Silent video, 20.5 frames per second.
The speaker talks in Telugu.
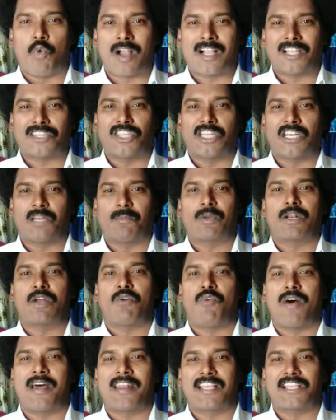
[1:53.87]
ఒక
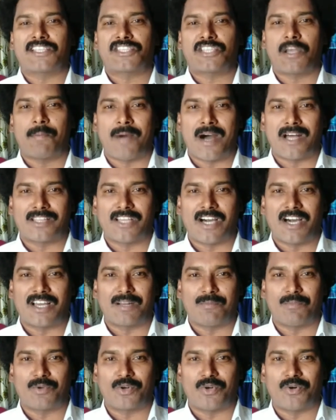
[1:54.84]
దినమున వారికి
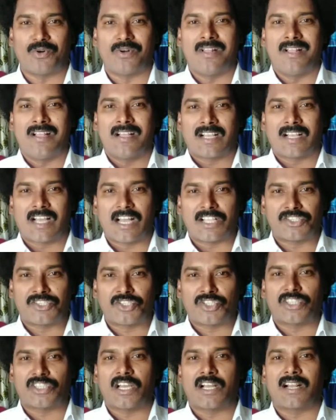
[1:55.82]
సమాధానమును
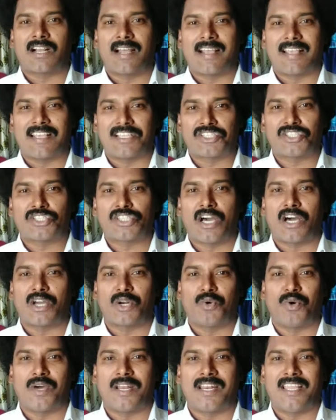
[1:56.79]
ఖచ్చితంగా
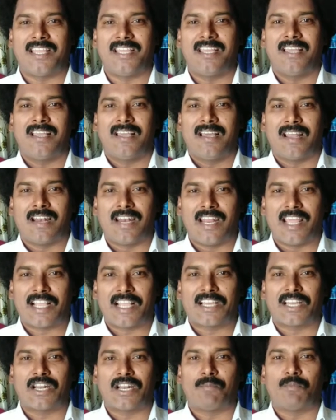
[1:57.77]
ఇస్తారు అని
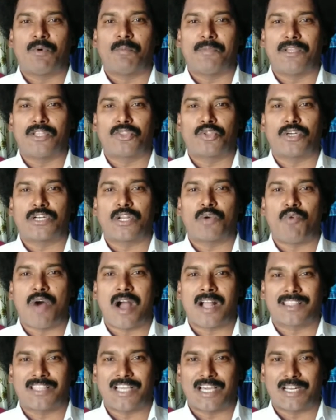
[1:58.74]
లేఖనము మీతోటే
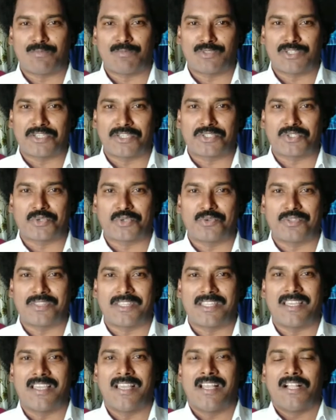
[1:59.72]
వాగ్దానం చేస్తూ
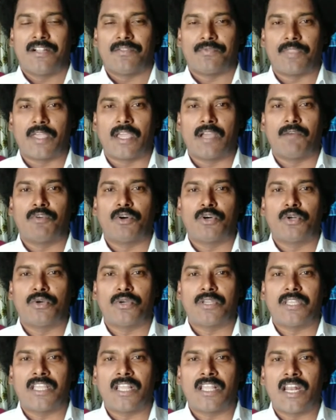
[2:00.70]
ఉంది
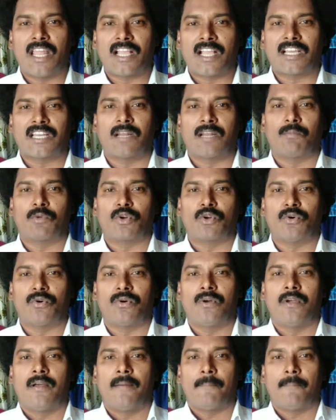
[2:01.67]
దేవుడు ఈ లేఖనమును
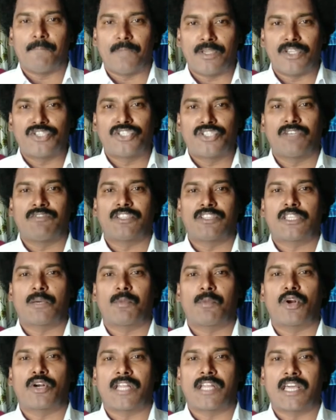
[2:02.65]
నీ
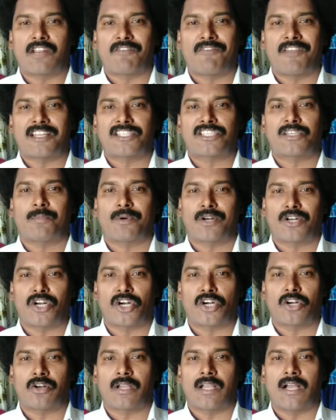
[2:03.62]
జీవితంలో
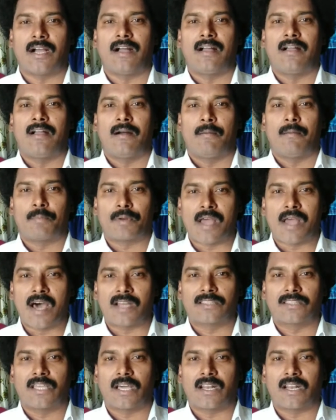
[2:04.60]
నెరవేర్చబడినట్లుగా
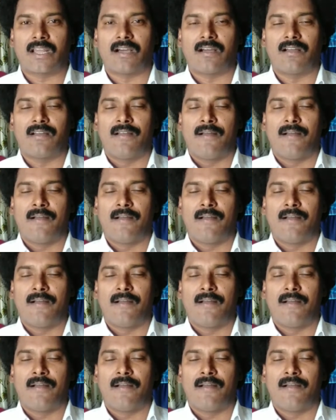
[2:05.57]
ప్రార్థన